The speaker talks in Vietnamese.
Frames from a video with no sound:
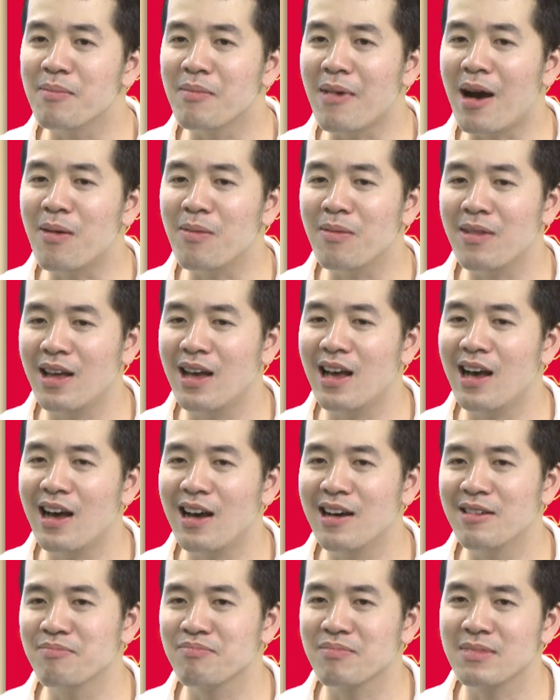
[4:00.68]
là mong
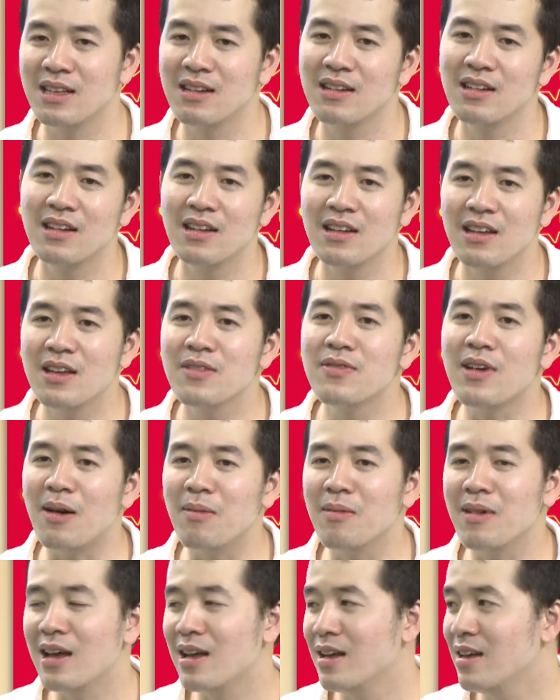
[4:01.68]
là, hy
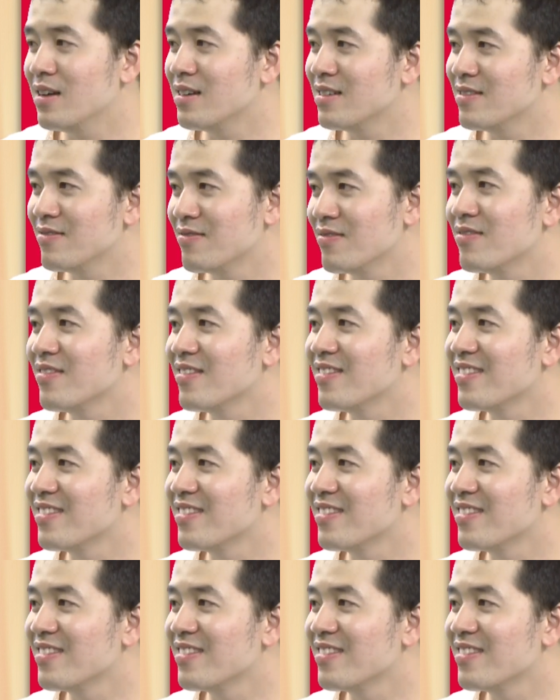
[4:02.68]
vọng là